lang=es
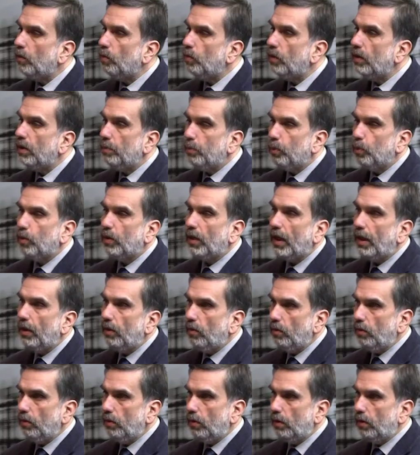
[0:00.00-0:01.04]
un
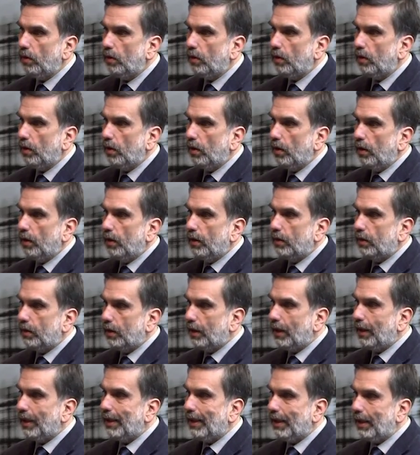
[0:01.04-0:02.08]
diputado
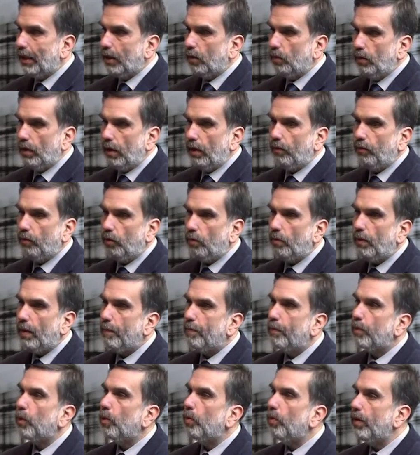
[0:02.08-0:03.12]
sea el que de alguna forma
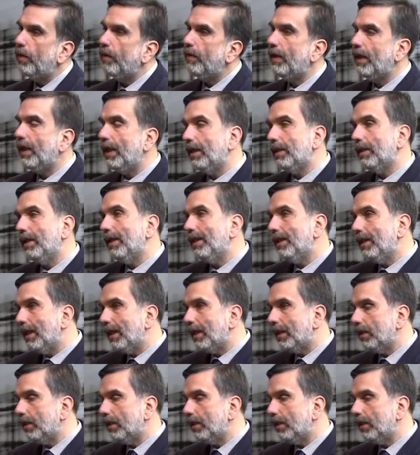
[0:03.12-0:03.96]
promueve a través de las